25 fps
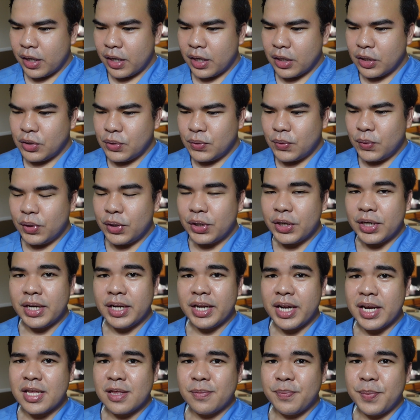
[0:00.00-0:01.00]
ng new
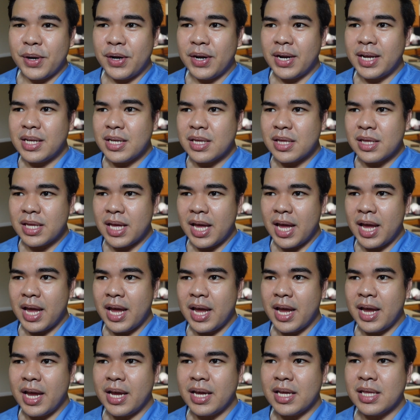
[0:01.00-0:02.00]
learning
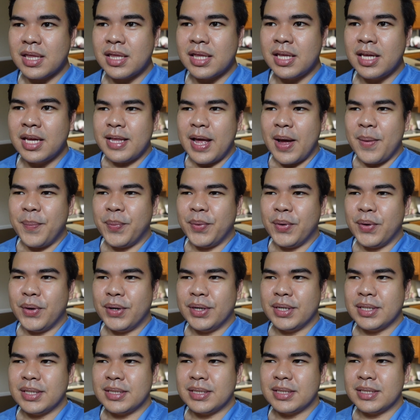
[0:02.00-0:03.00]
experiences.
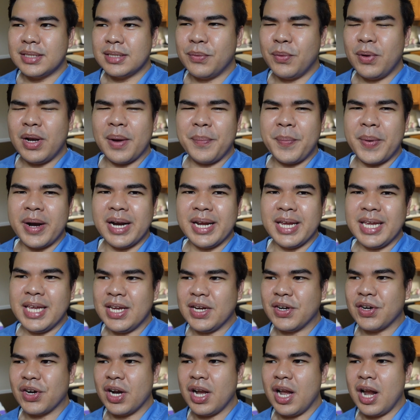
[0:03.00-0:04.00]
Tapos, wala, parang
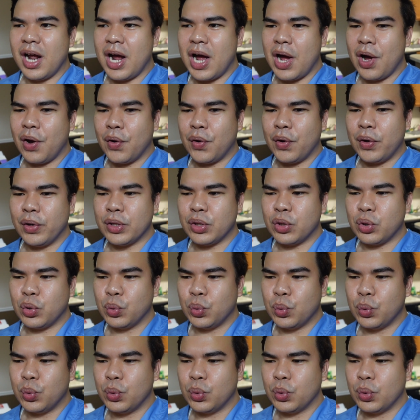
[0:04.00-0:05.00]
eager lang ako
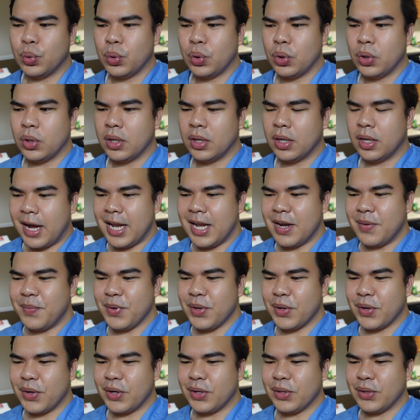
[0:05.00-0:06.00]
to, alam mo
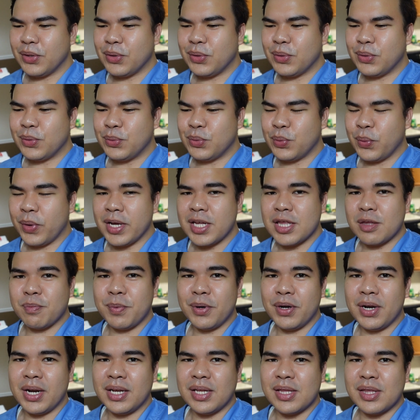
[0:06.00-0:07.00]
yun, to
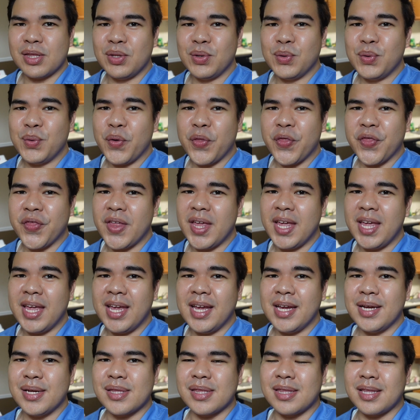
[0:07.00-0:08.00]
experience new
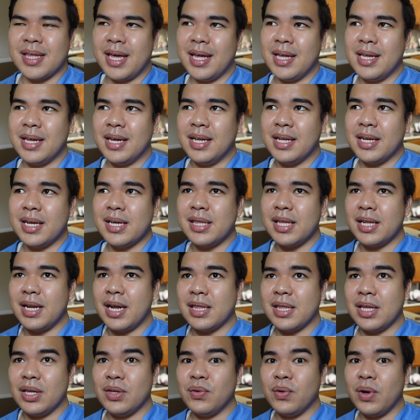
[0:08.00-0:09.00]
things, ganyan. Kasi
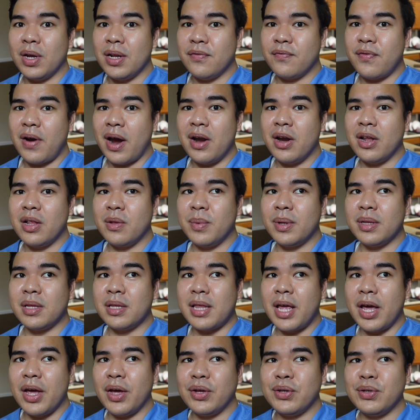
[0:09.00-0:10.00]
nasa new environment
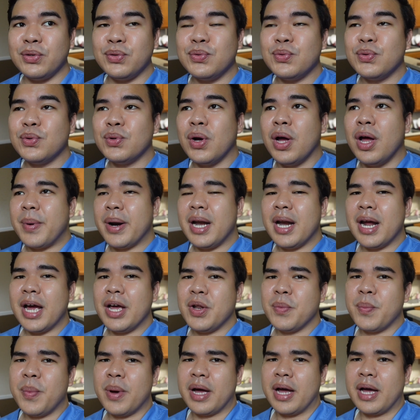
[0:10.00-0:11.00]
tayo. New,
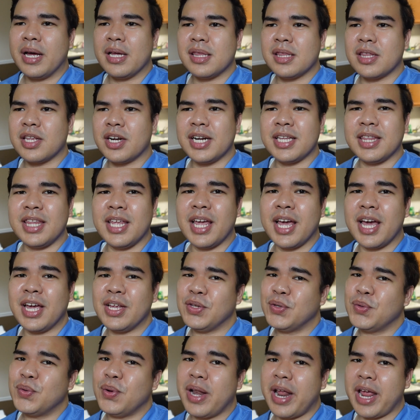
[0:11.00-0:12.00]
parang ano ba, starting a
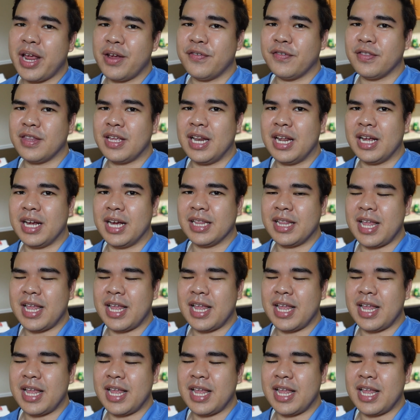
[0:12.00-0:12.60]
new life talaga